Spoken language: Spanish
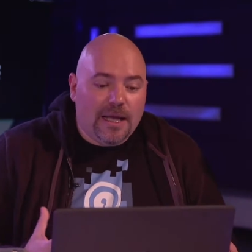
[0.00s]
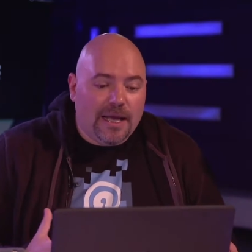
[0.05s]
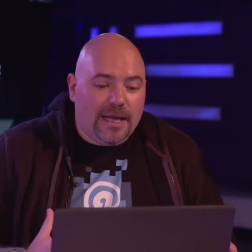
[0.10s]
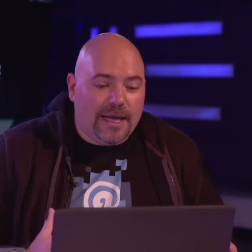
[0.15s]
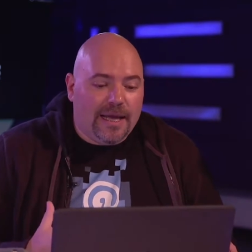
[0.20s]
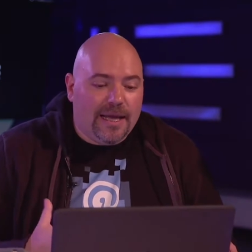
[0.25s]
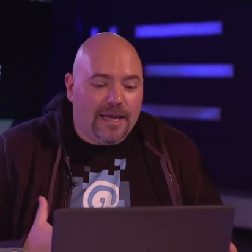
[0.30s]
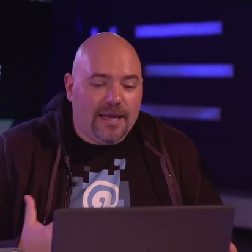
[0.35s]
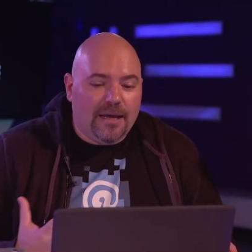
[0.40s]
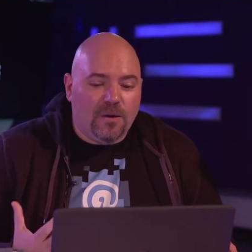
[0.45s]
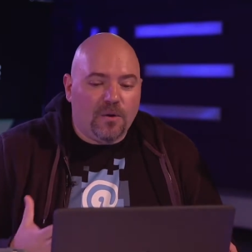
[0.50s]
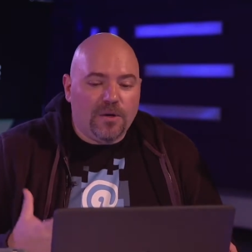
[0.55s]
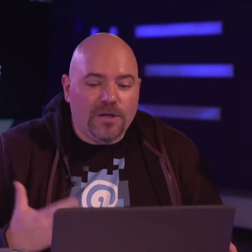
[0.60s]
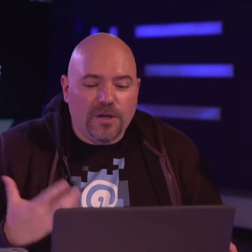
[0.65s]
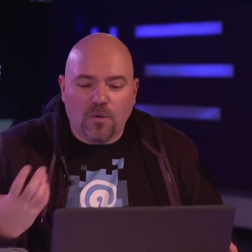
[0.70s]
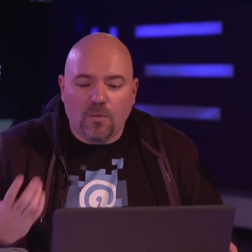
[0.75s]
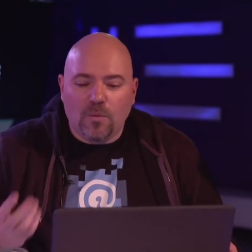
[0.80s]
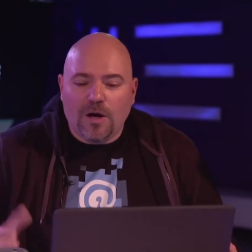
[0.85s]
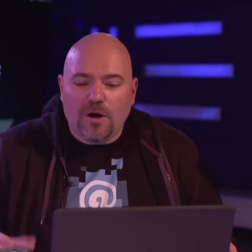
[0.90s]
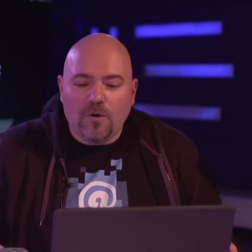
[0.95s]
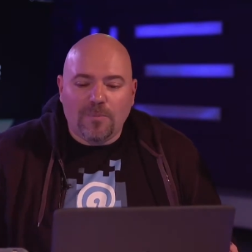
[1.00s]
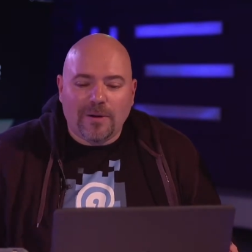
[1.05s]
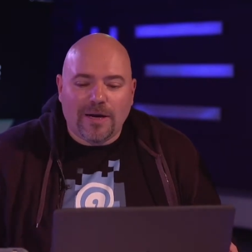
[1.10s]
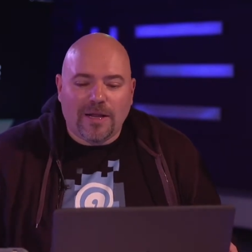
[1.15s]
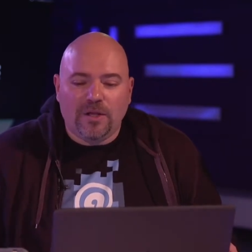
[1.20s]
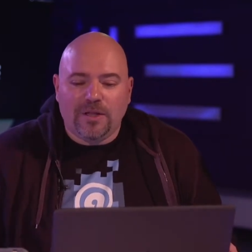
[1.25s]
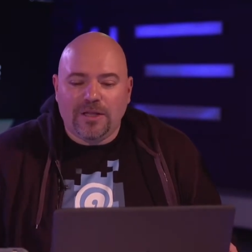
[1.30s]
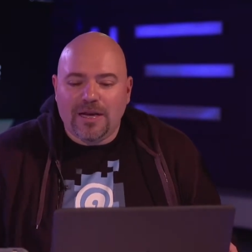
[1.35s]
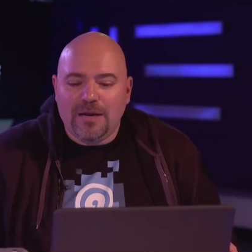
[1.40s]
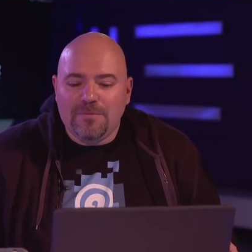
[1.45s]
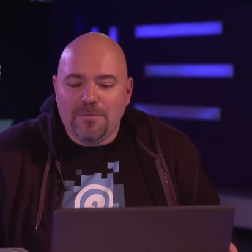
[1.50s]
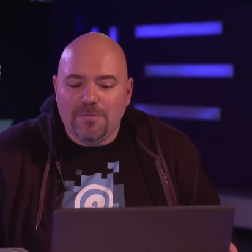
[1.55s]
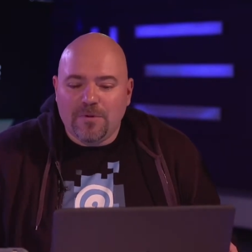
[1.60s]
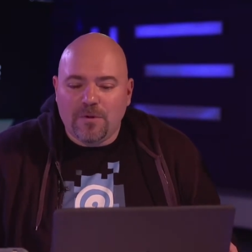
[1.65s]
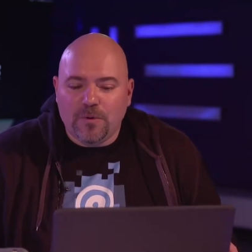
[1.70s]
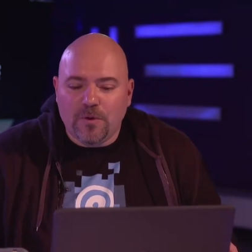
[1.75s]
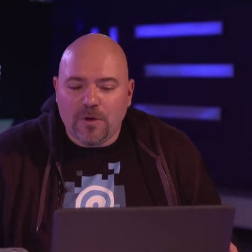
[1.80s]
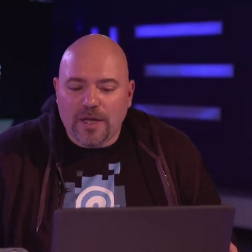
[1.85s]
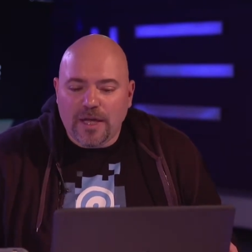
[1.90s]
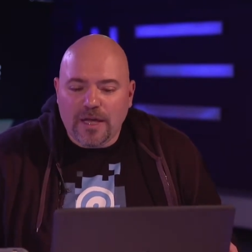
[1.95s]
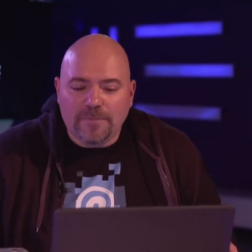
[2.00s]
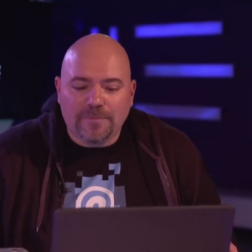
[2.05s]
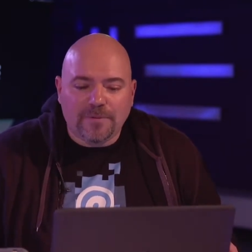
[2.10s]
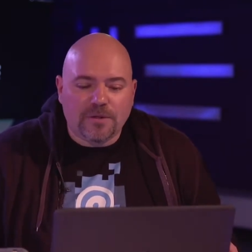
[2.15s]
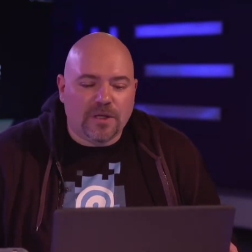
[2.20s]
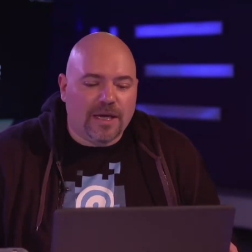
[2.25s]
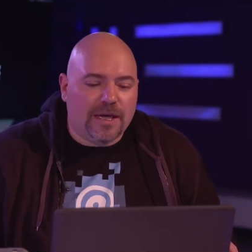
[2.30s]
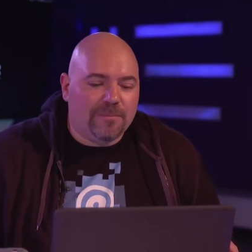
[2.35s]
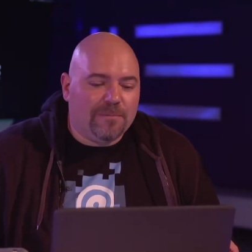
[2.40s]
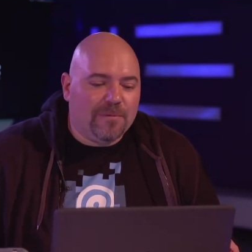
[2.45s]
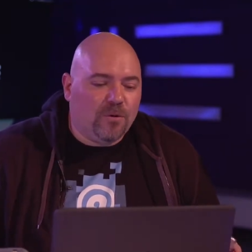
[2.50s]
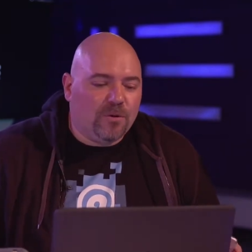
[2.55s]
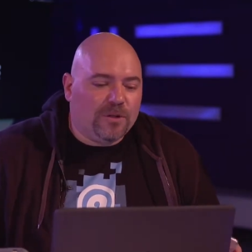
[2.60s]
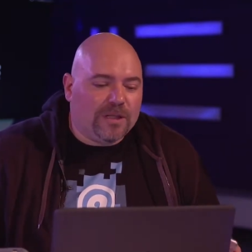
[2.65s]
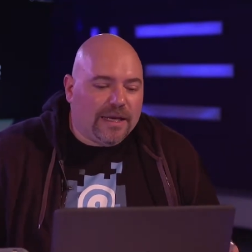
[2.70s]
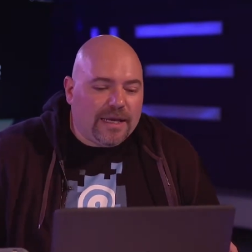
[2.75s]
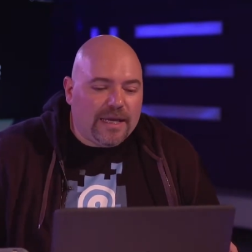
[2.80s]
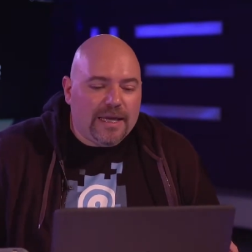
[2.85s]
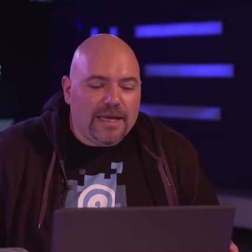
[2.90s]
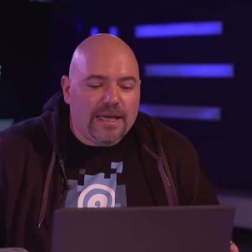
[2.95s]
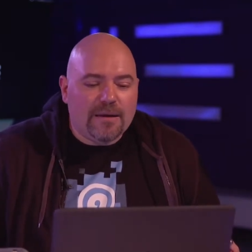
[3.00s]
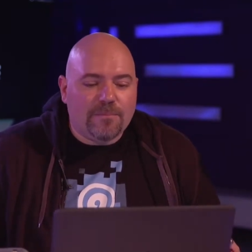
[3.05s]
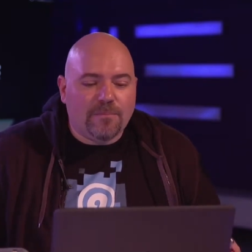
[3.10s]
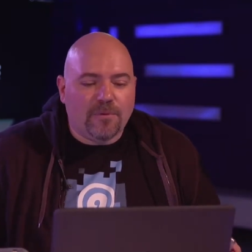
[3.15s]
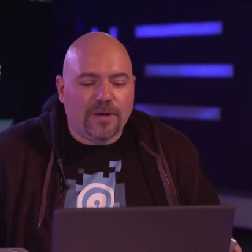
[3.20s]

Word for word: Eh, oye, ¿cómo hago para yo tener mis propios GIFs que me gustaría?